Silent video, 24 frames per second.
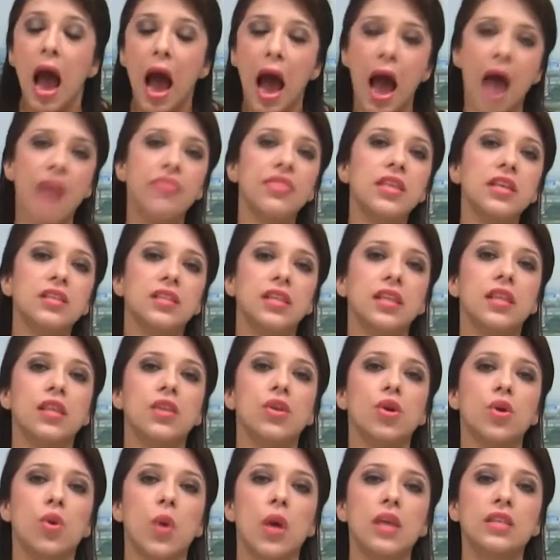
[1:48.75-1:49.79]
han
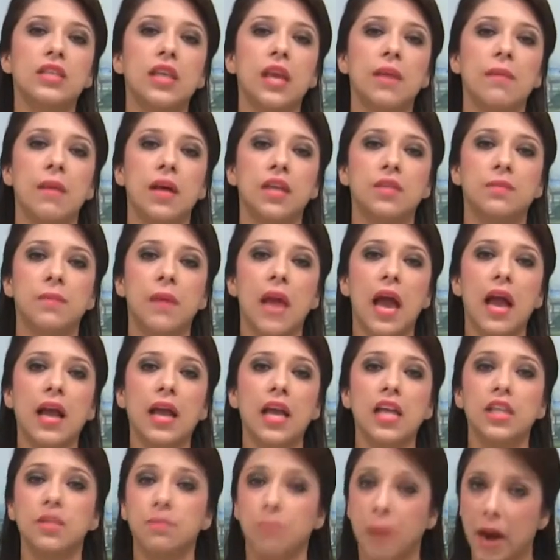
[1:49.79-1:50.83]
decidido no hacer más
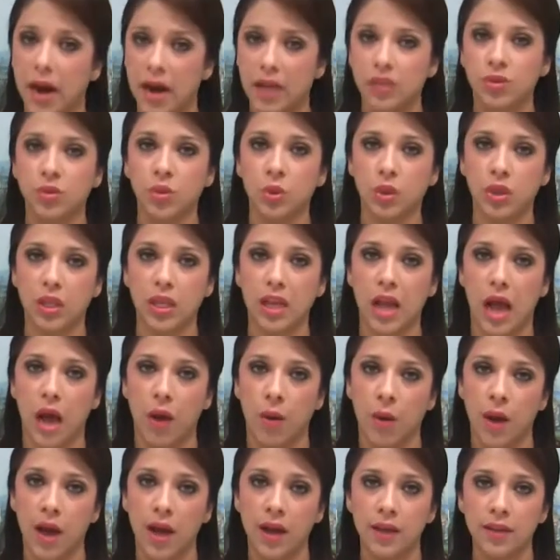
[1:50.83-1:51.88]
viajes para surtir
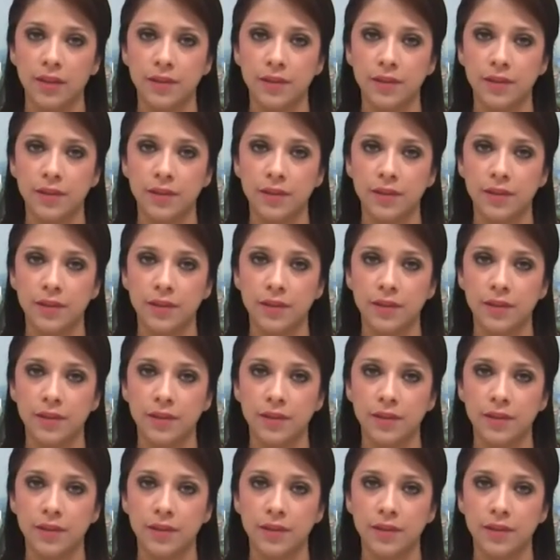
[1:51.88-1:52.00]
agua.